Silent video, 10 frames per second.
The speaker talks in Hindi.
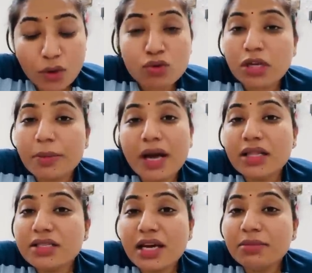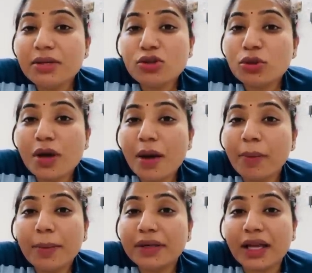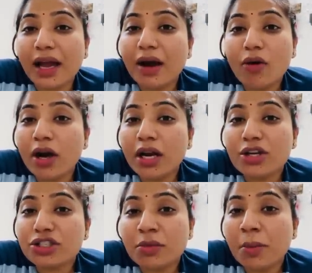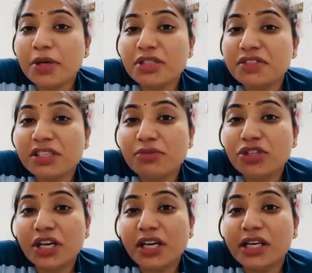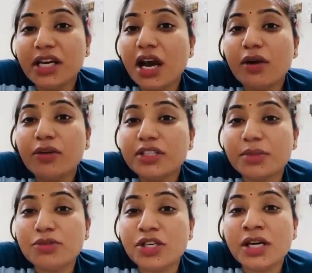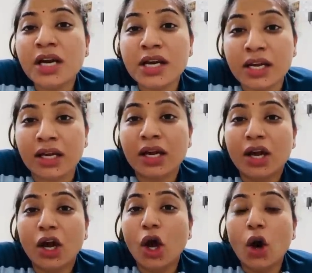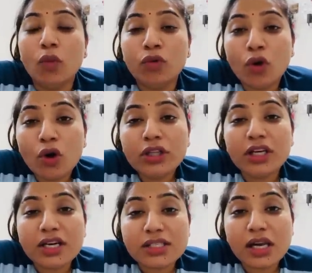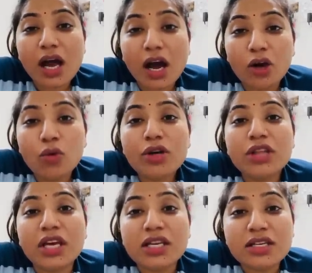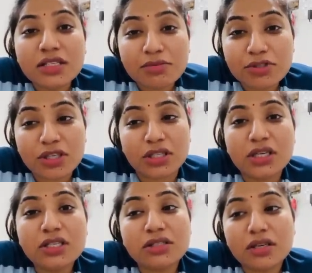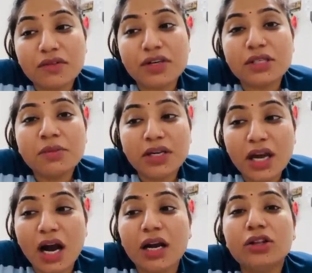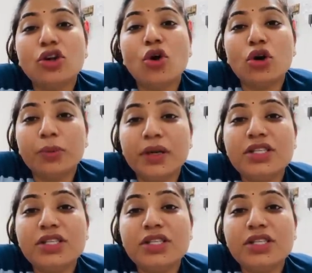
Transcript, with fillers: उसके बाद साथ मैंने सुबह आपको बताया होगा नाश्ते में बची हुई सब्जी के लिए कि आलू की सब्जी है नहीं वो दरअसल आलू और दही की सब्जी थी जिसकी वजह से मेरी हालत और भी